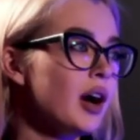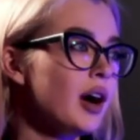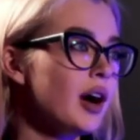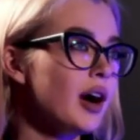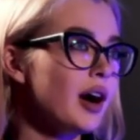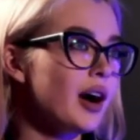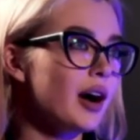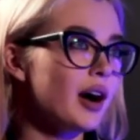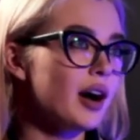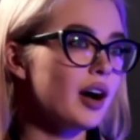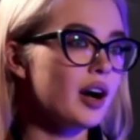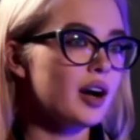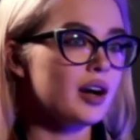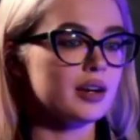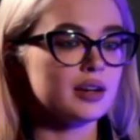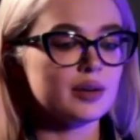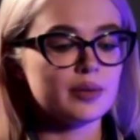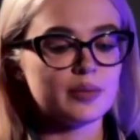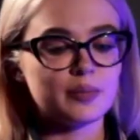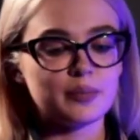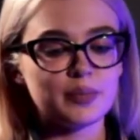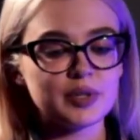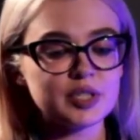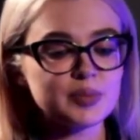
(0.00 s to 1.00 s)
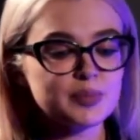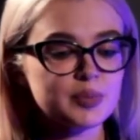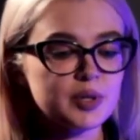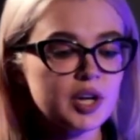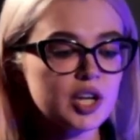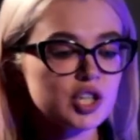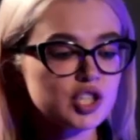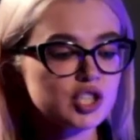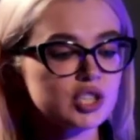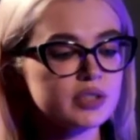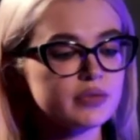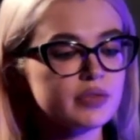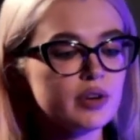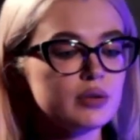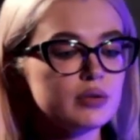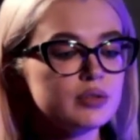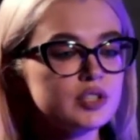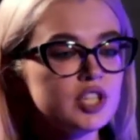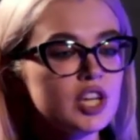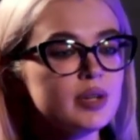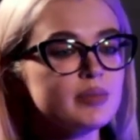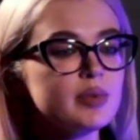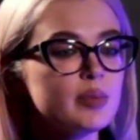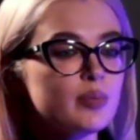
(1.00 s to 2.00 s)
а, поспрашивая
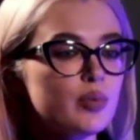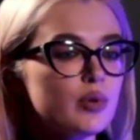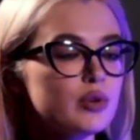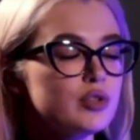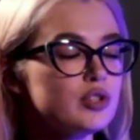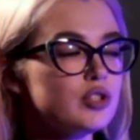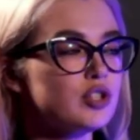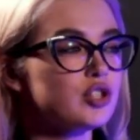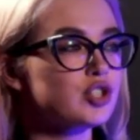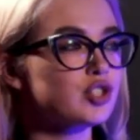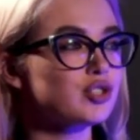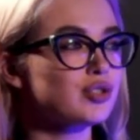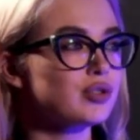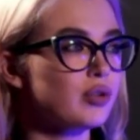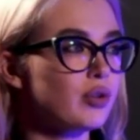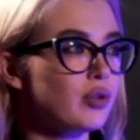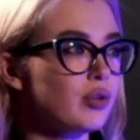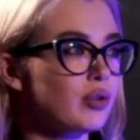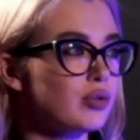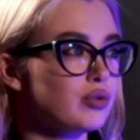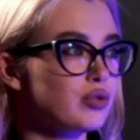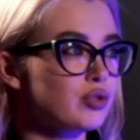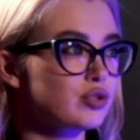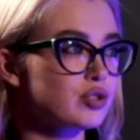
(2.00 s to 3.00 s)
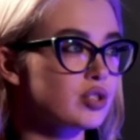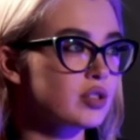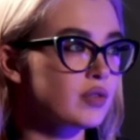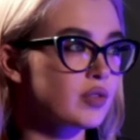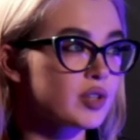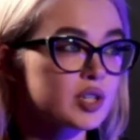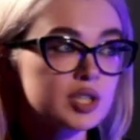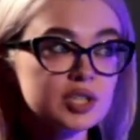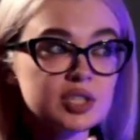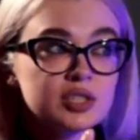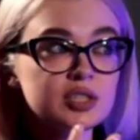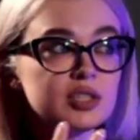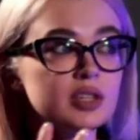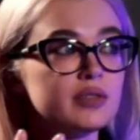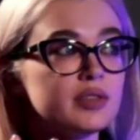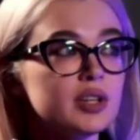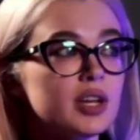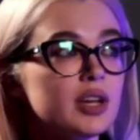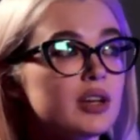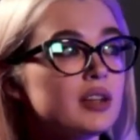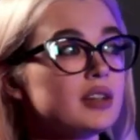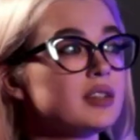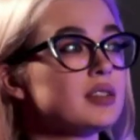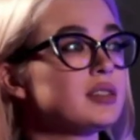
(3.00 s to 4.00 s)
людей, мы поняли, что то, что твои родители
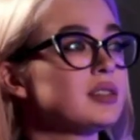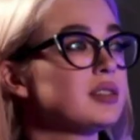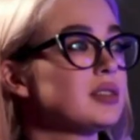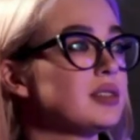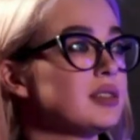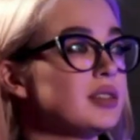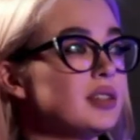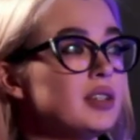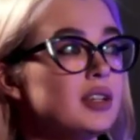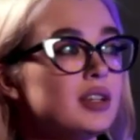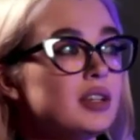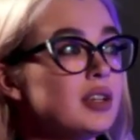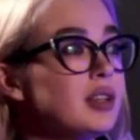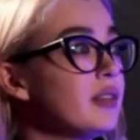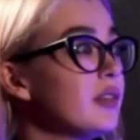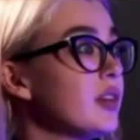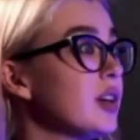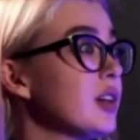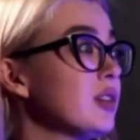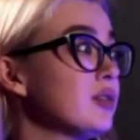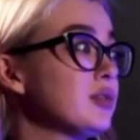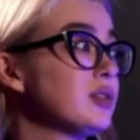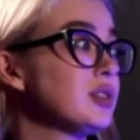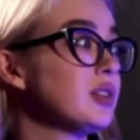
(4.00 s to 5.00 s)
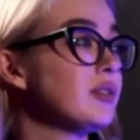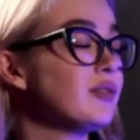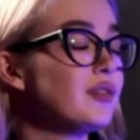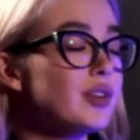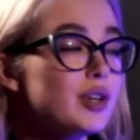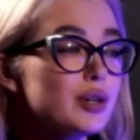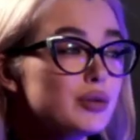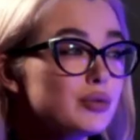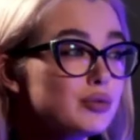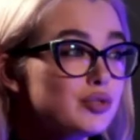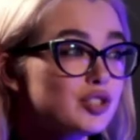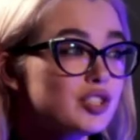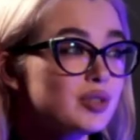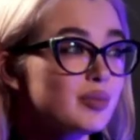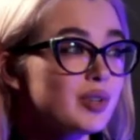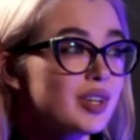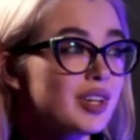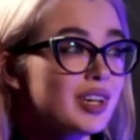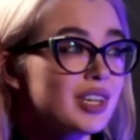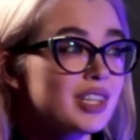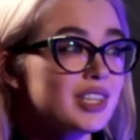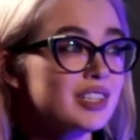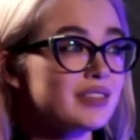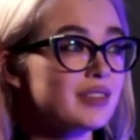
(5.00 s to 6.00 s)
являлись или являются верующими,
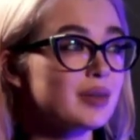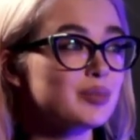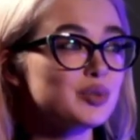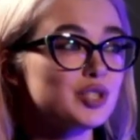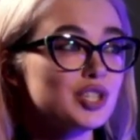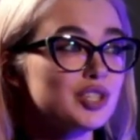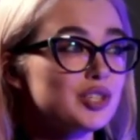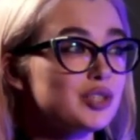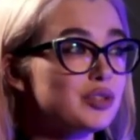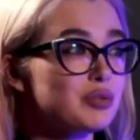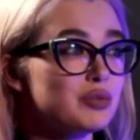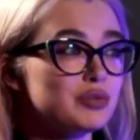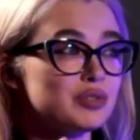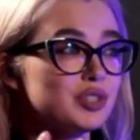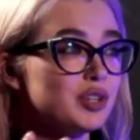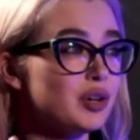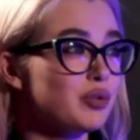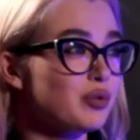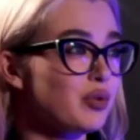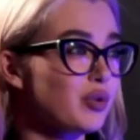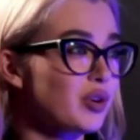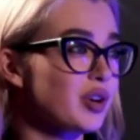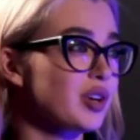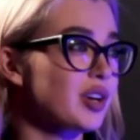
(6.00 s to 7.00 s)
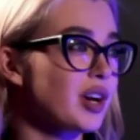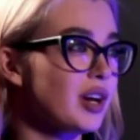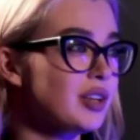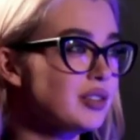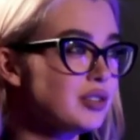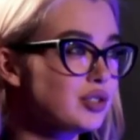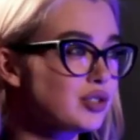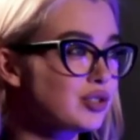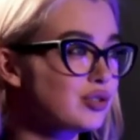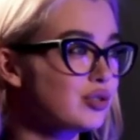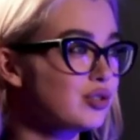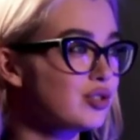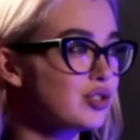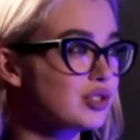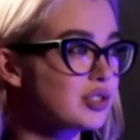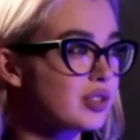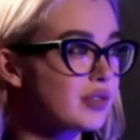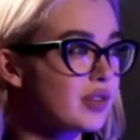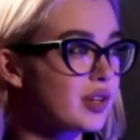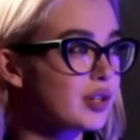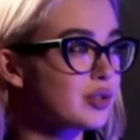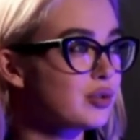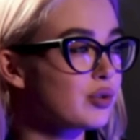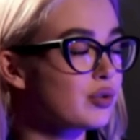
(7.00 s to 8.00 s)
это вообще не дает никакой гарантии, что
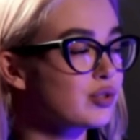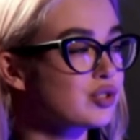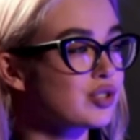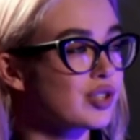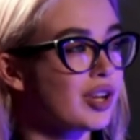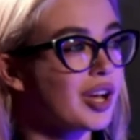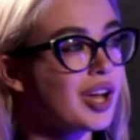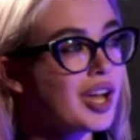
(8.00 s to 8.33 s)
человек тоже